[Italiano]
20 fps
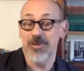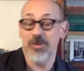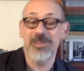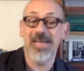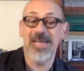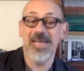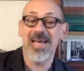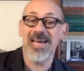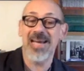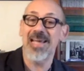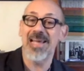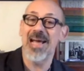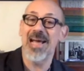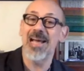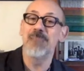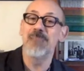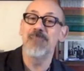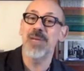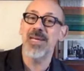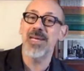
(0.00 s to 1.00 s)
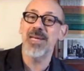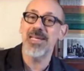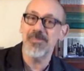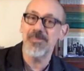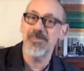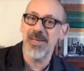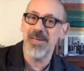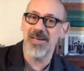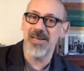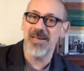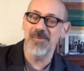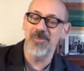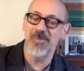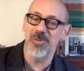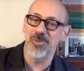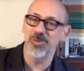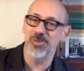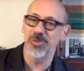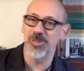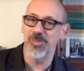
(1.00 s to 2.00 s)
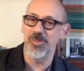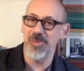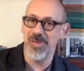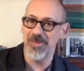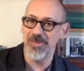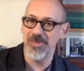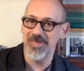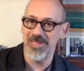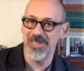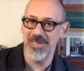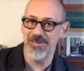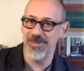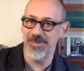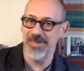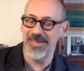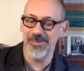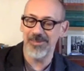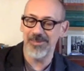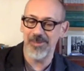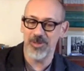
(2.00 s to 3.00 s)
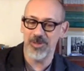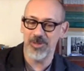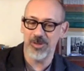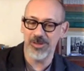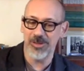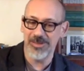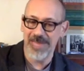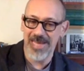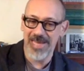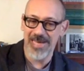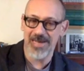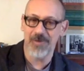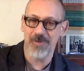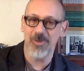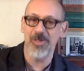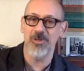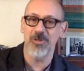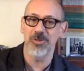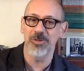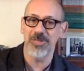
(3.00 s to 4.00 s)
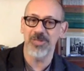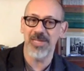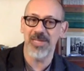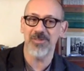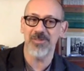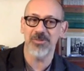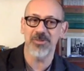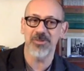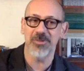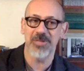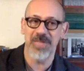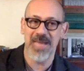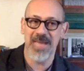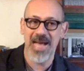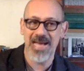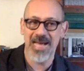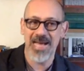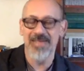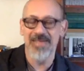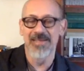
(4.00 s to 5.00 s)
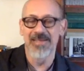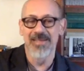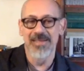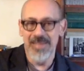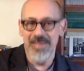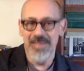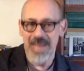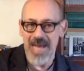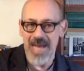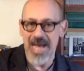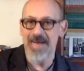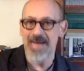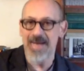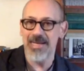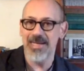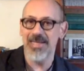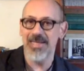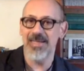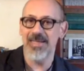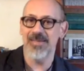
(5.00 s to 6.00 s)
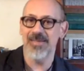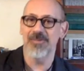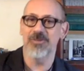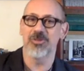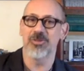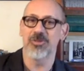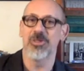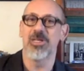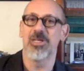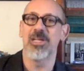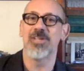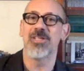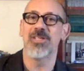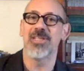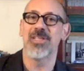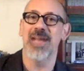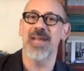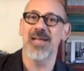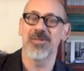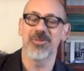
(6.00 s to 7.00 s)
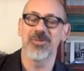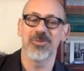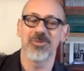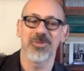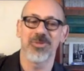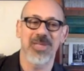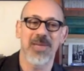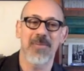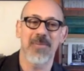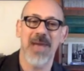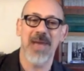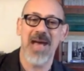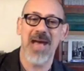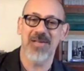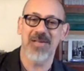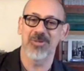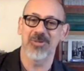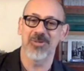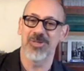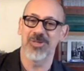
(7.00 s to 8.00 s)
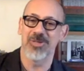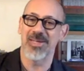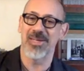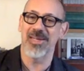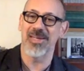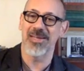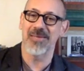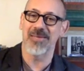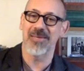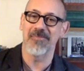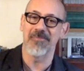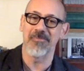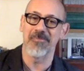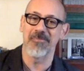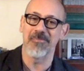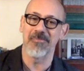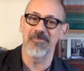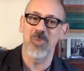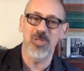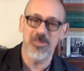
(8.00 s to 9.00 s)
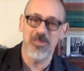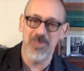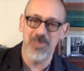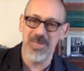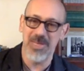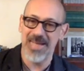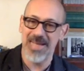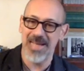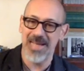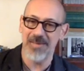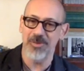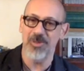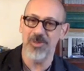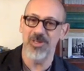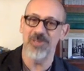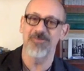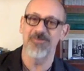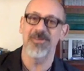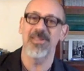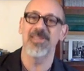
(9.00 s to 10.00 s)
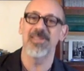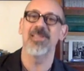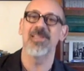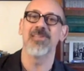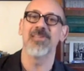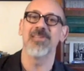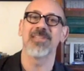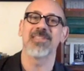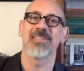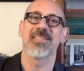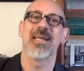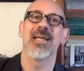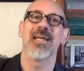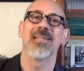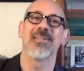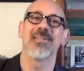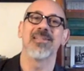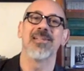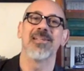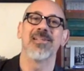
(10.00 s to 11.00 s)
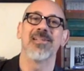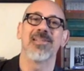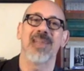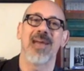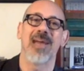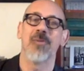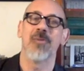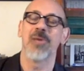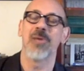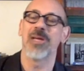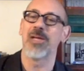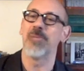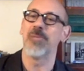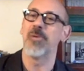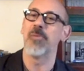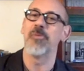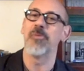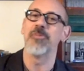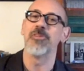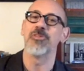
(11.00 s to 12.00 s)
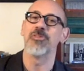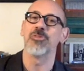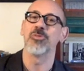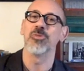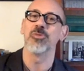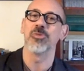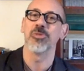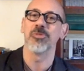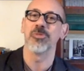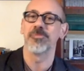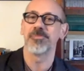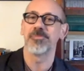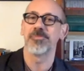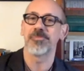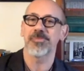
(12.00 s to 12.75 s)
E tornare al prima, al mondo di prima, significherebbe tornare a quel contesto che ha anche sollecitato, chiamato e moltiplicato gli effetti devastanti del trauma che abbiamo vissuto.